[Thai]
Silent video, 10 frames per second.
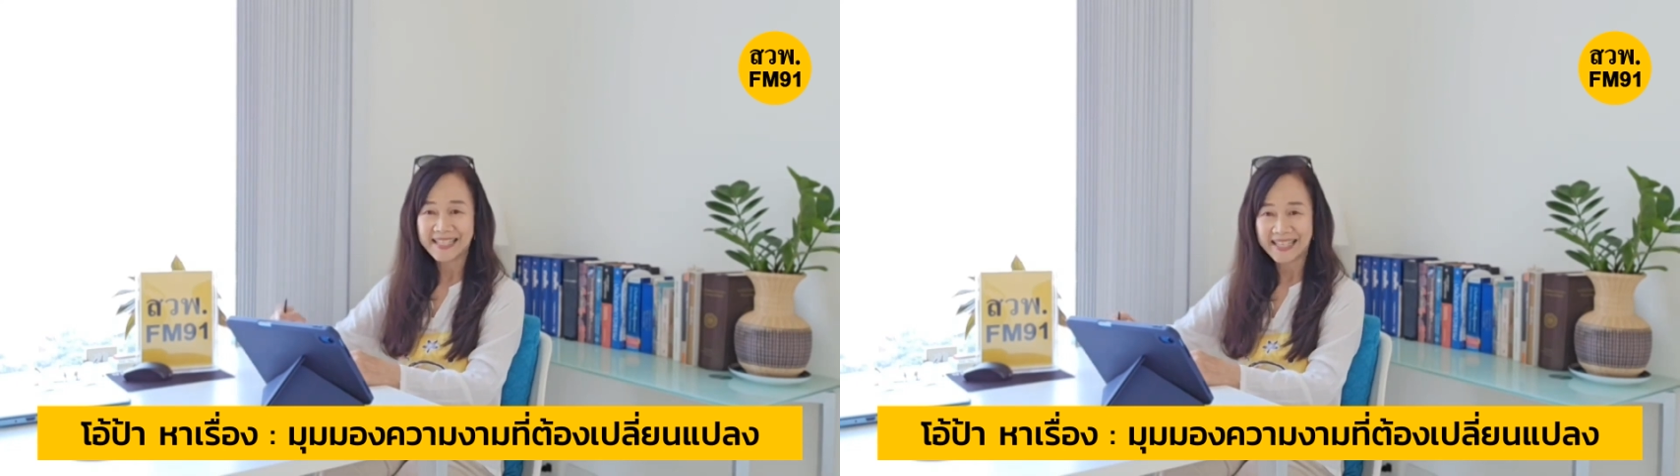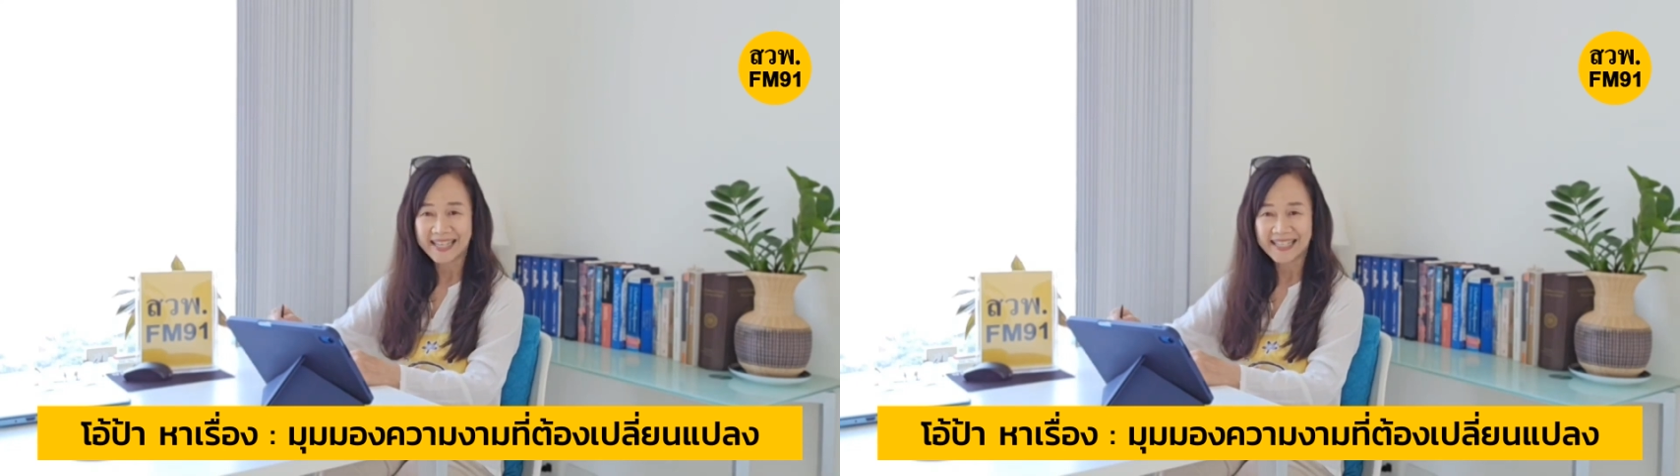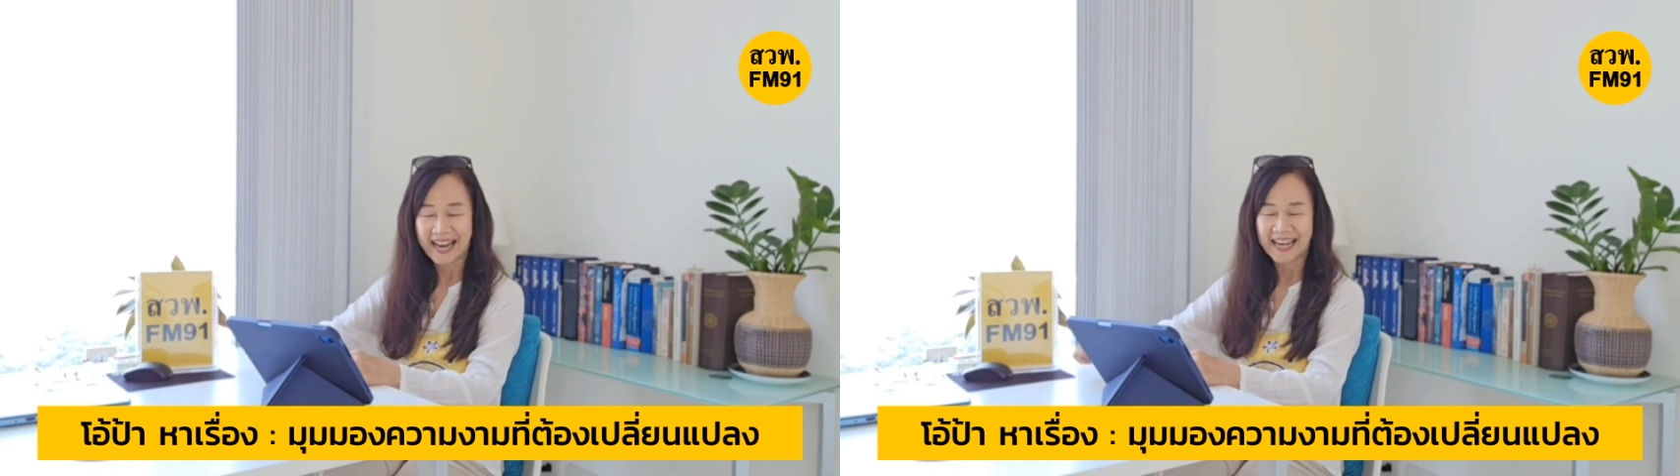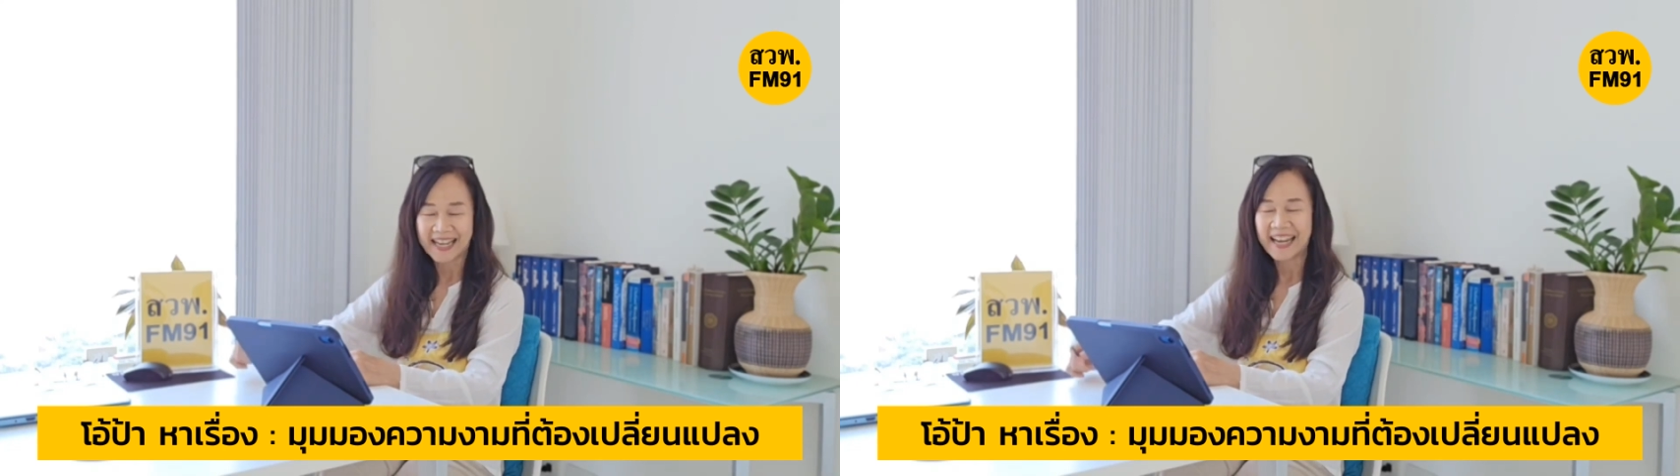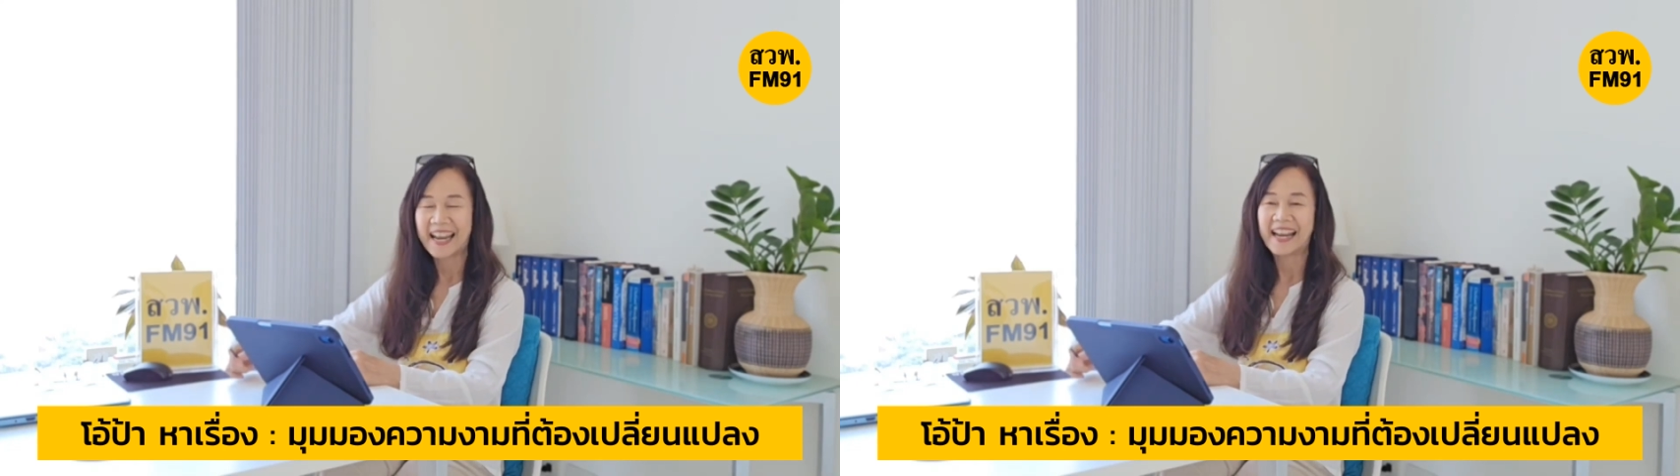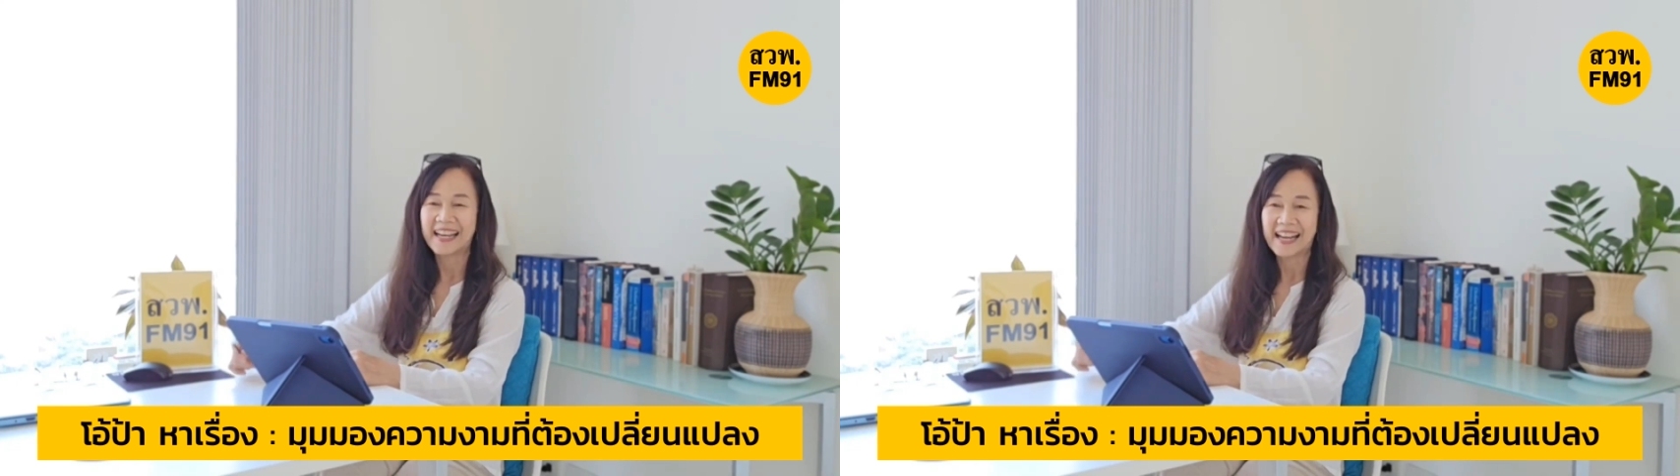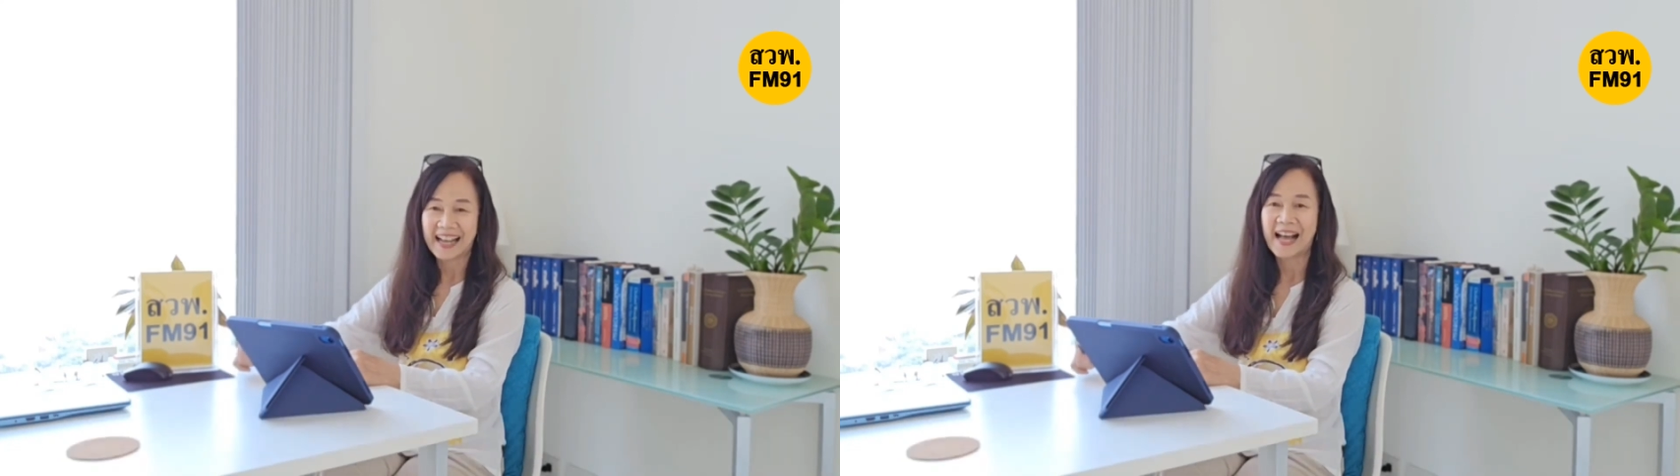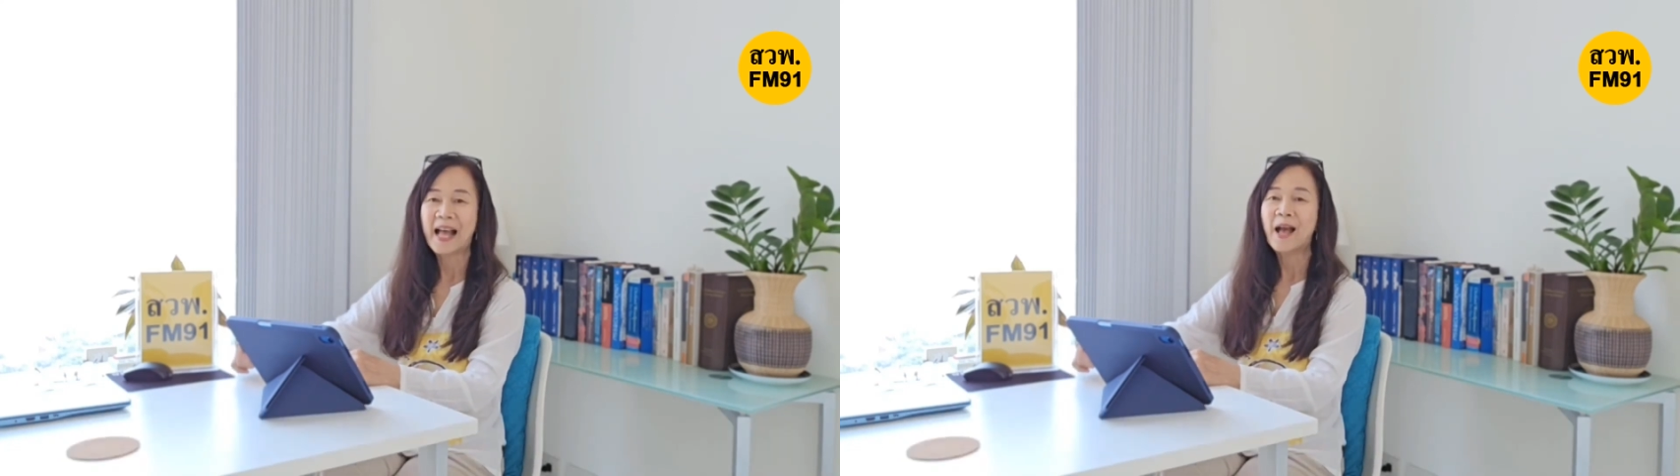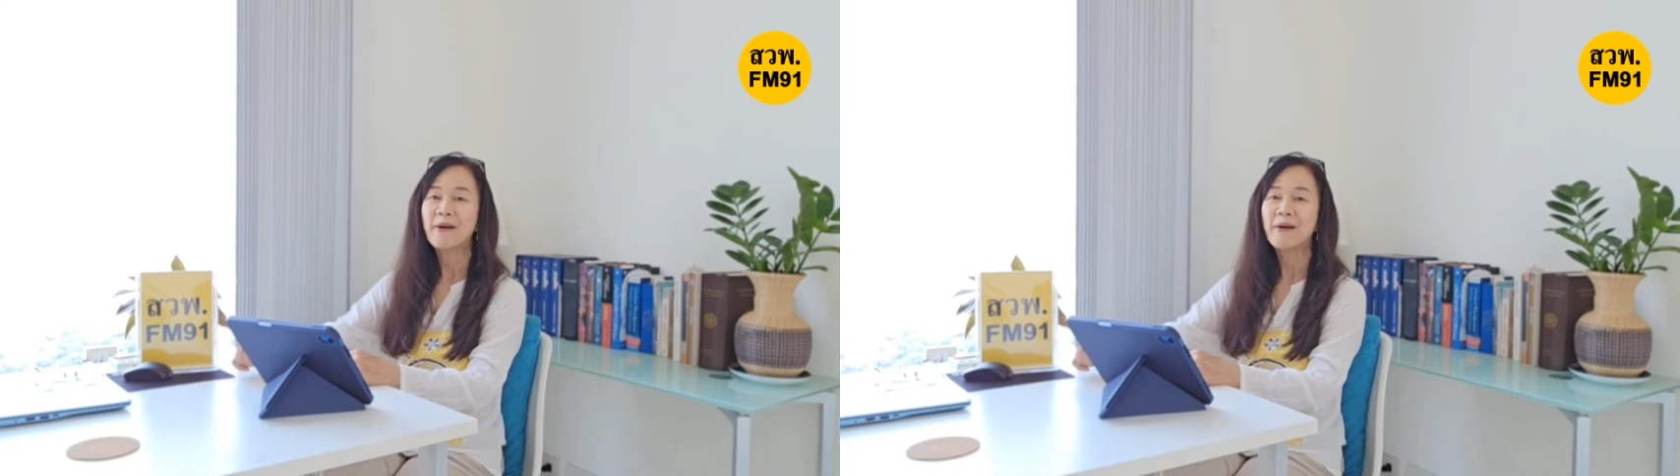จิตใจนั่นเองนะคะ